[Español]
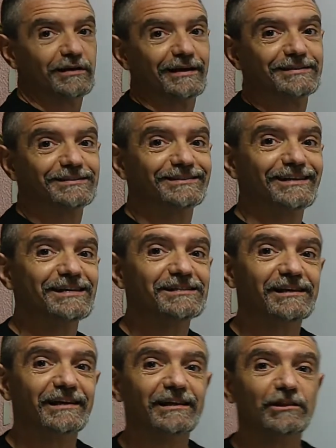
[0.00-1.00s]
es
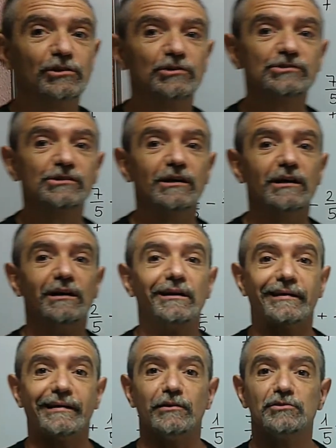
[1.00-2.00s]
6 quintos
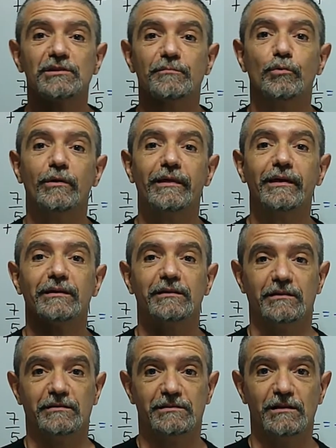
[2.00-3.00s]
que no se puede
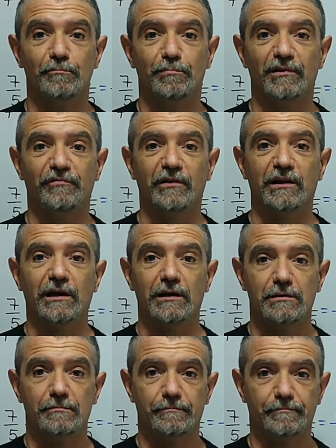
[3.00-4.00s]

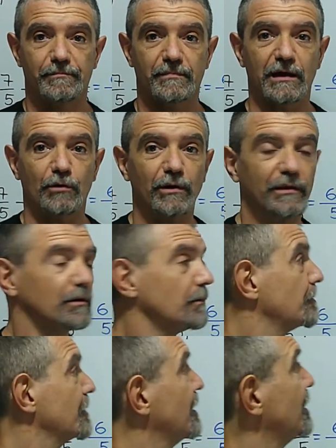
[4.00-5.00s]
simplificar. ¿De
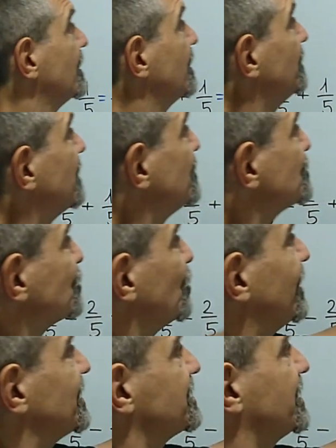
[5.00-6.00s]
acuerdo? Vamos
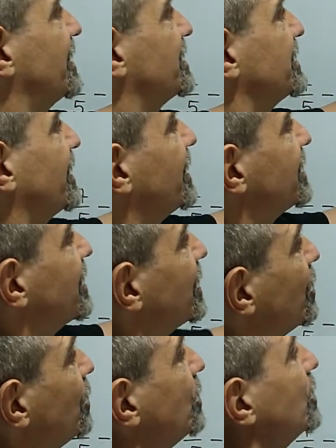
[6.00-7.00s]
con la siguiente. Aquí
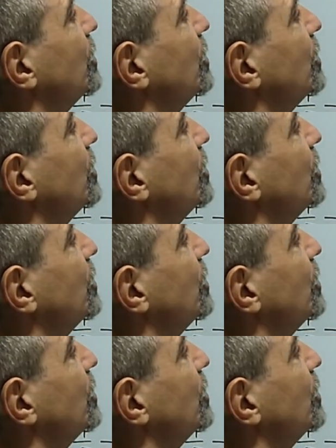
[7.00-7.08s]
tengo